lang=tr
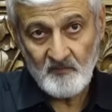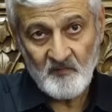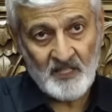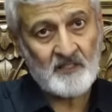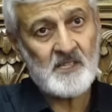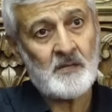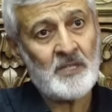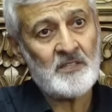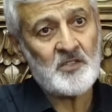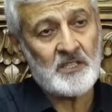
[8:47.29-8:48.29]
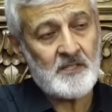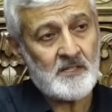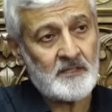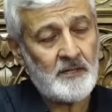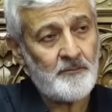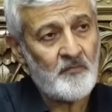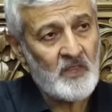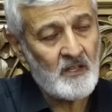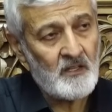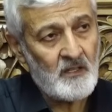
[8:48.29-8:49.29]
Fakat zaman içerisinde
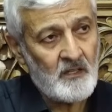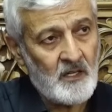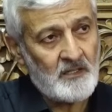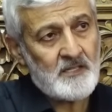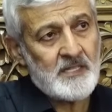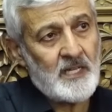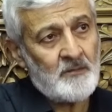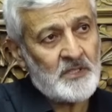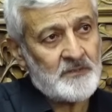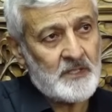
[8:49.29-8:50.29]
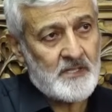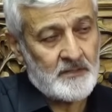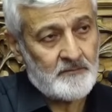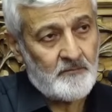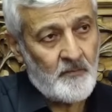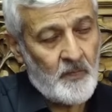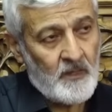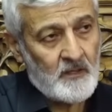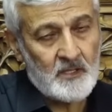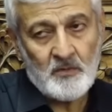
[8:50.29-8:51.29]
Allah selamet versin.
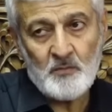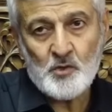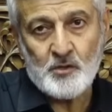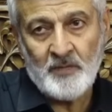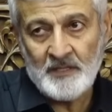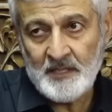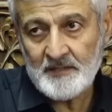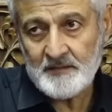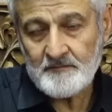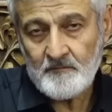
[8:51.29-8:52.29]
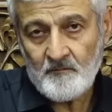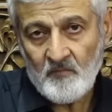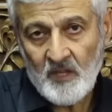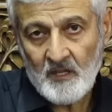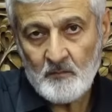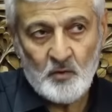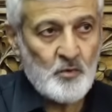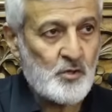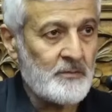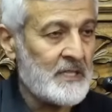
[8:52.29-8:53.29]
Kimi Müslümanlar, bu
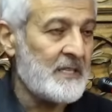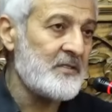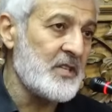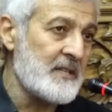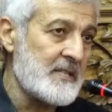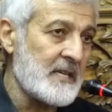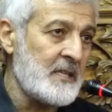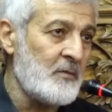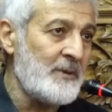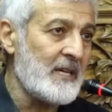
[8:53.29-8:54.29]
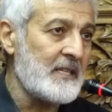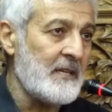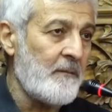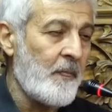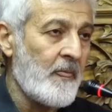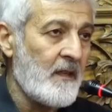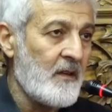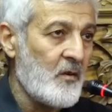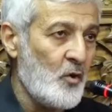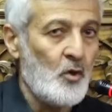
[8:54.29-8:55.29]
Müslümanlar içerisinde kimi belki
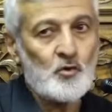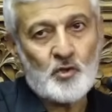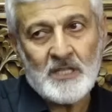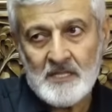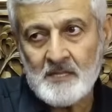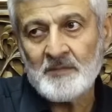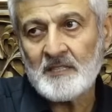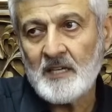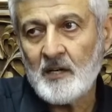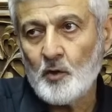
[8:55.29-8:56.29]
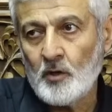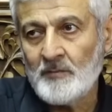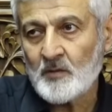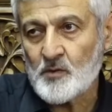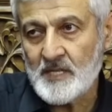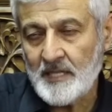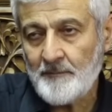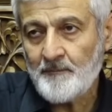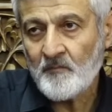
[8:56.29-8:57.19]
öncü kesimde dahil olmak üzere